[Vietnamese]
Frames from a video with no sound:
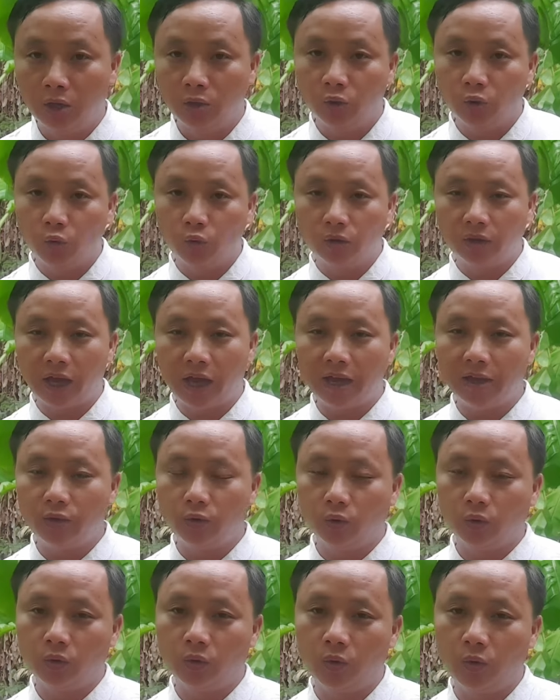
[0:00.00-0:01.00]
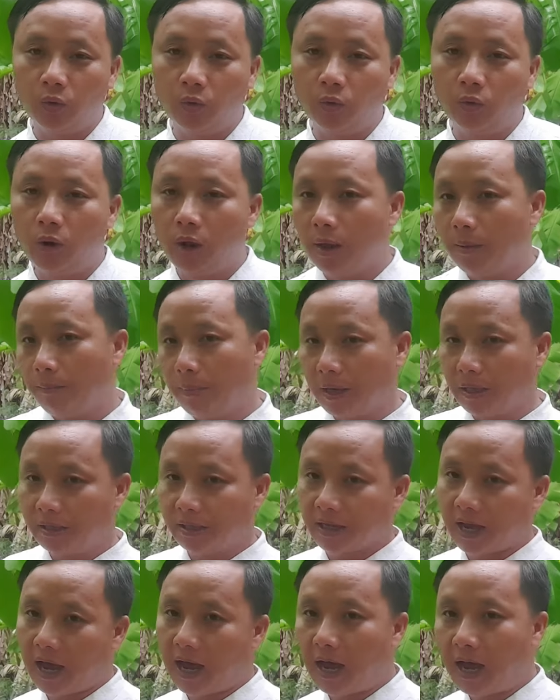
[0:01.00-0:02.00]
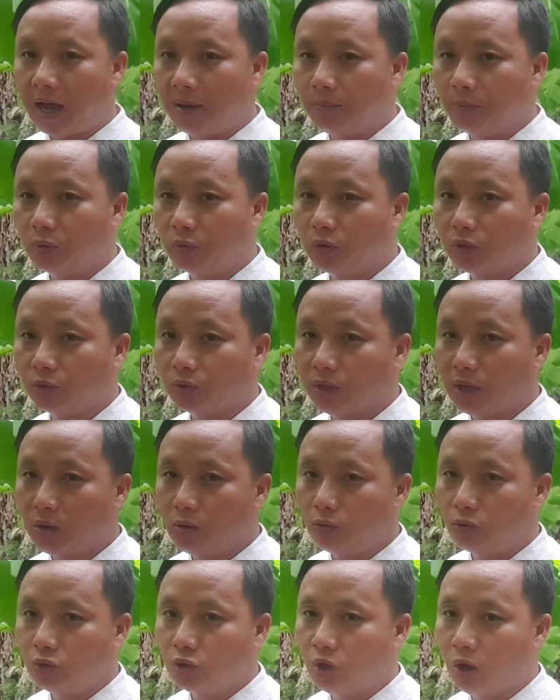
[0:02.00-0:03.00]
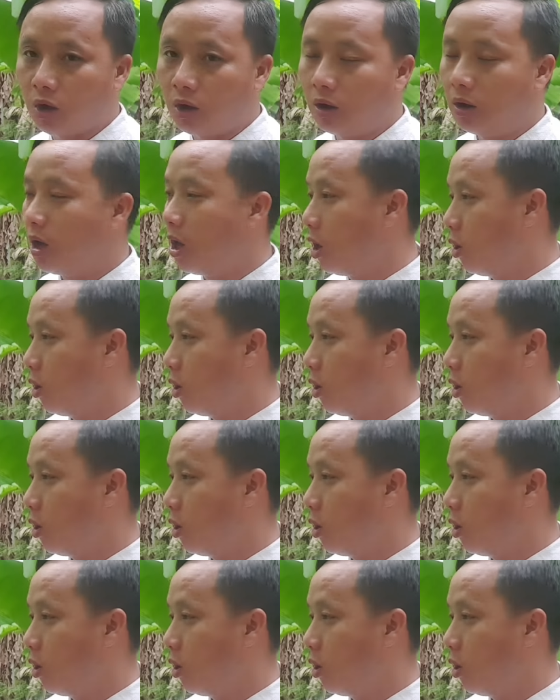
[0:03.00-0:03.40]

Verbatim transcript: tú thay dù thu bé xa một trâu tê lú rò